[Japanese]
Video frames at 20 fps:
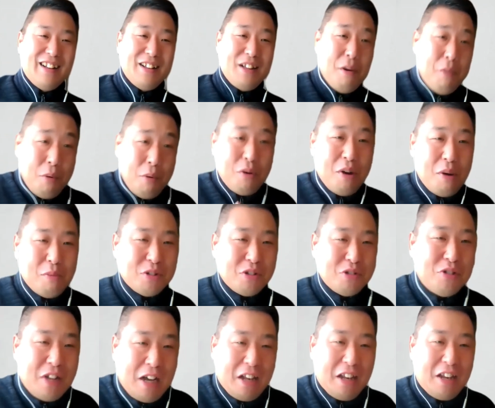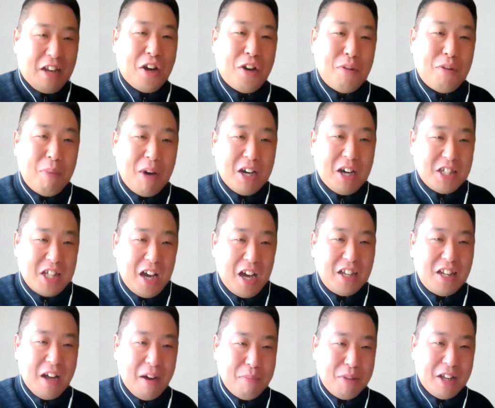で、僕はもうその中で100%詐欺
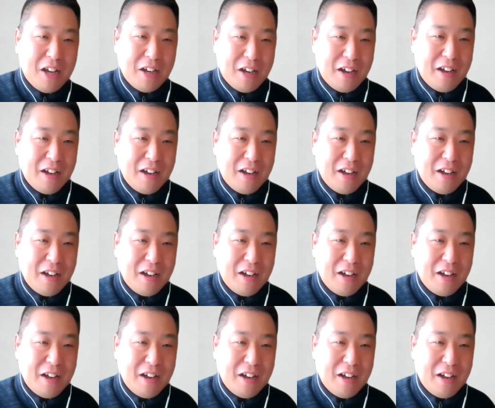だみたい